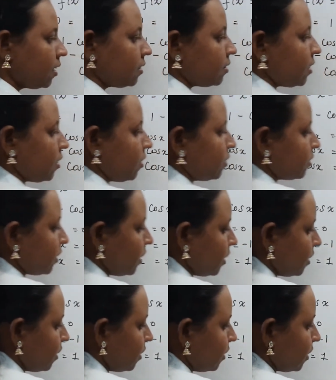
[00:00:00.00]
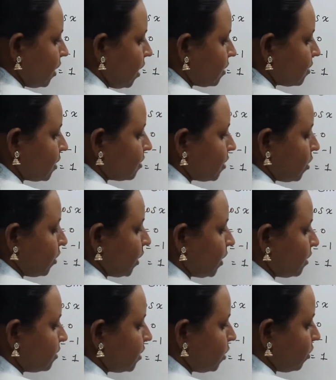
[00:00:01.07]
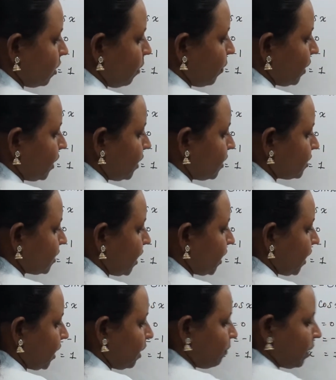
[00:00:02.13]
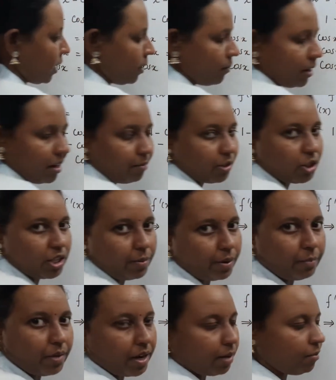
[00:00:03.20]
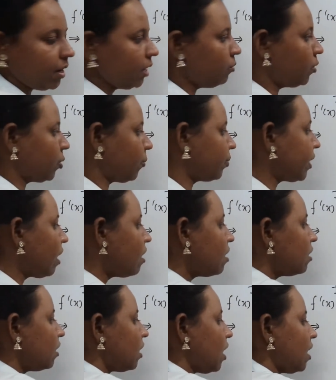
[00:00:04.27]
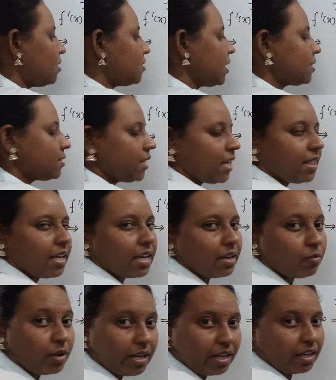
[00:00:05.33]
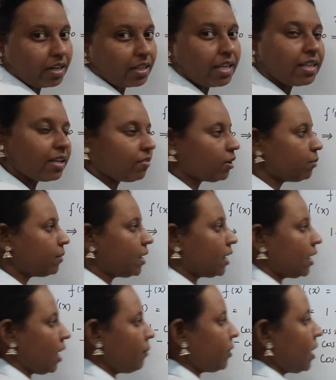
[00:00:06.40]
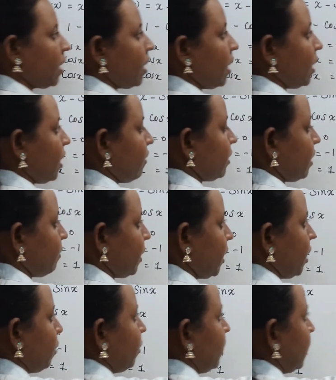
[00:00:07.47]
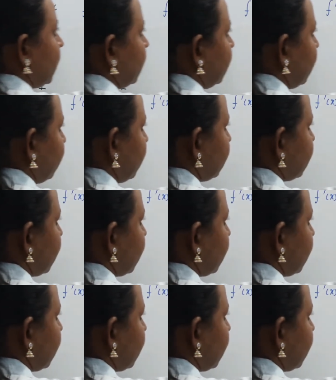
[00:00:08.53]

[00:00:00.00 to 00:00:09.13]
ஜீரோ இது காசுக்கு ஜீரோ டிகிரி ஜீரோ அப்போ இதுலேருந்து ஸ்டார்ட் ஆகி நமக்கு ஆம்பிச்சூட் அப்படியே மாறி மாறி வரும் காஸ் எக்ஸ் எதுக்கு ஒன்னுங்கிறது எதுக்கு வரும் பார்க்கலாம் இதை வந்து நமக்கு யூனிட் யூனிட்